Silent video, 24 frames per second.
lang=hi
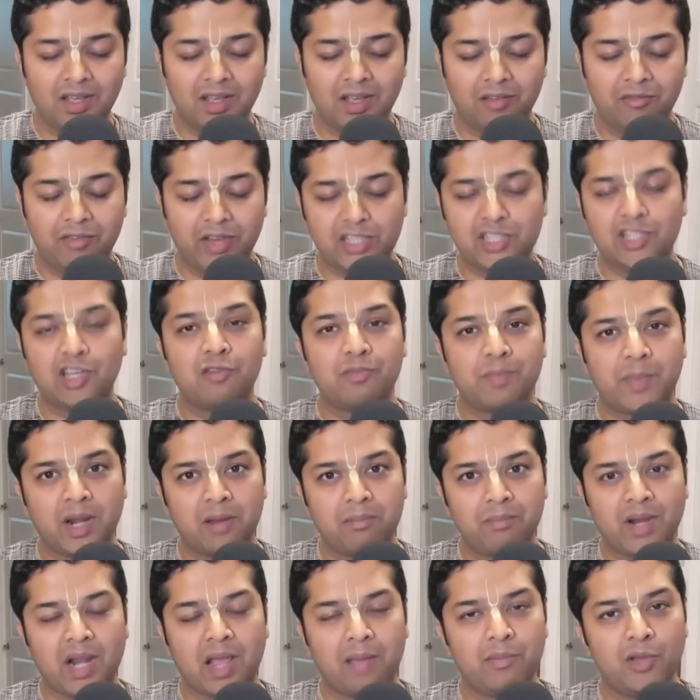वैष्णव
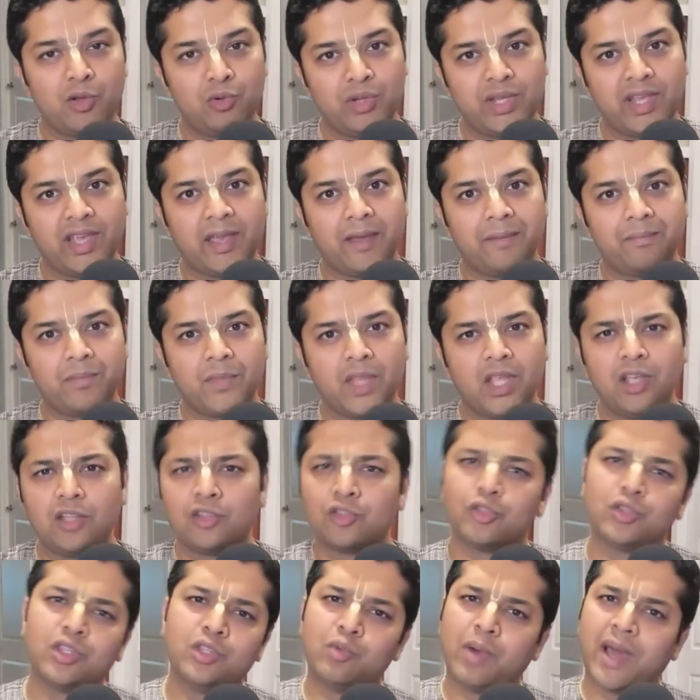परंपरा में हुई है
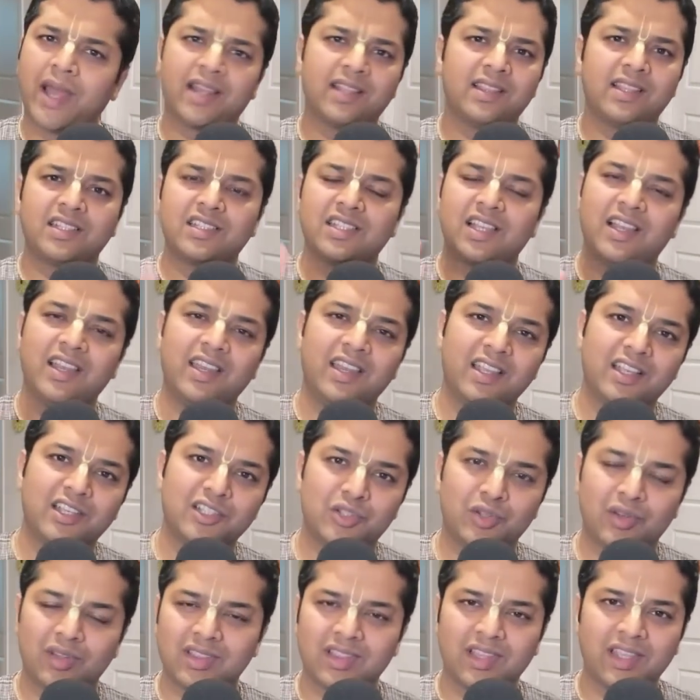तो दोबारा दीक्षा लेने की
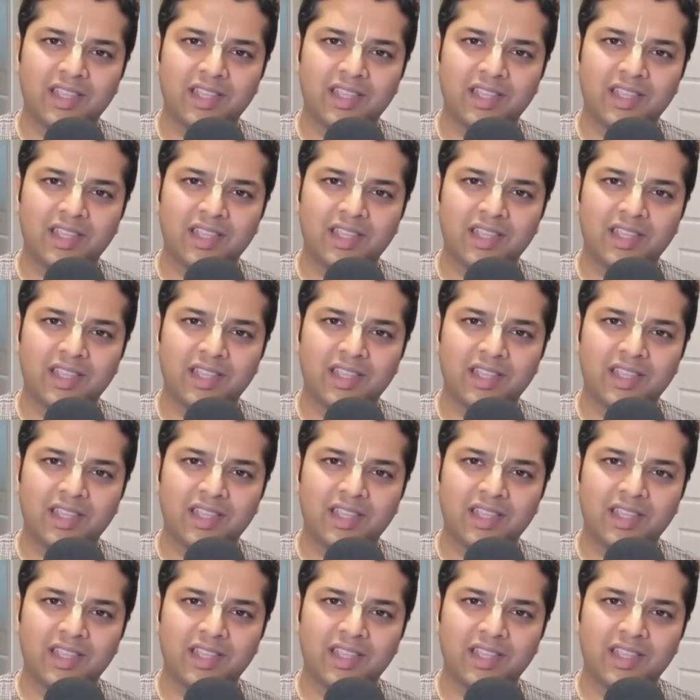जरूरत